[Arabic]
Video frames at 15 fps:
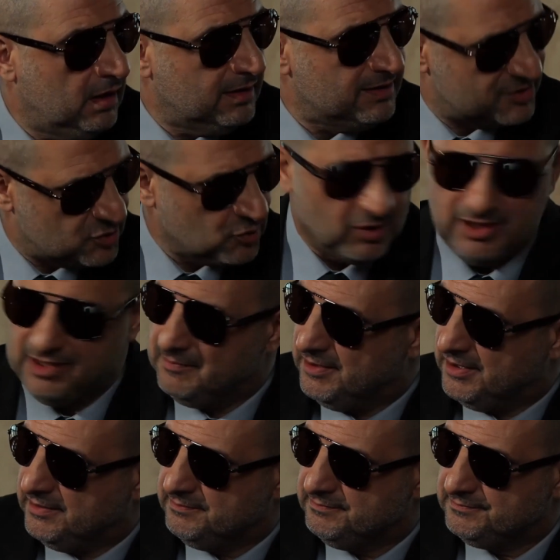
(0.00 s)
السؤال
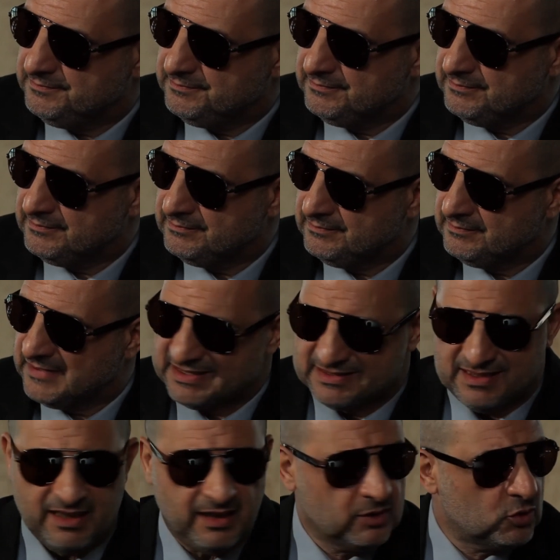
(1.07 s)
بقى
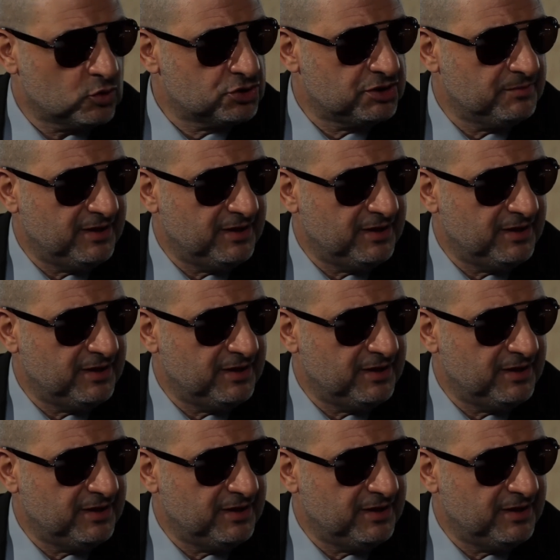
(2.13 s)
ازاي هنخش